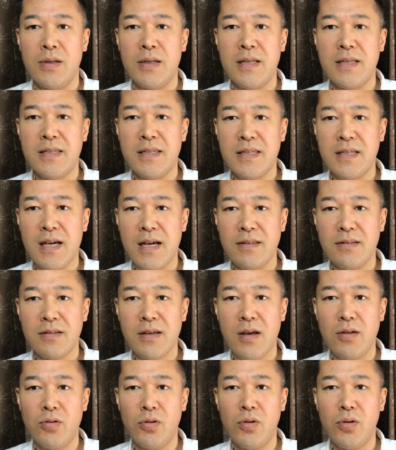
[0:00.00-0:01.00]
に近づ
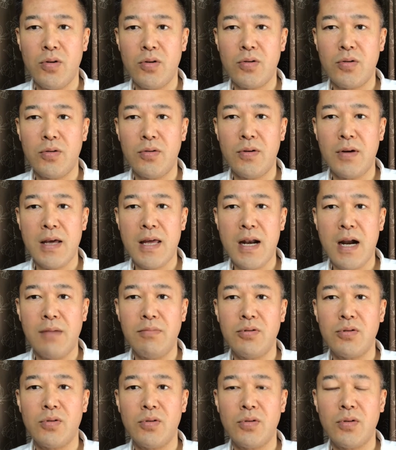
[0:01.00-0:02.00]
ける方向を選
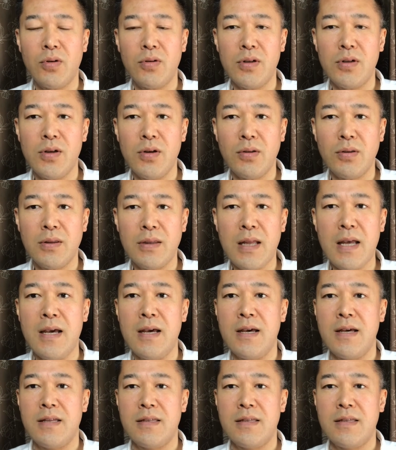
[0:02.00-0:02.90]
ぶことによって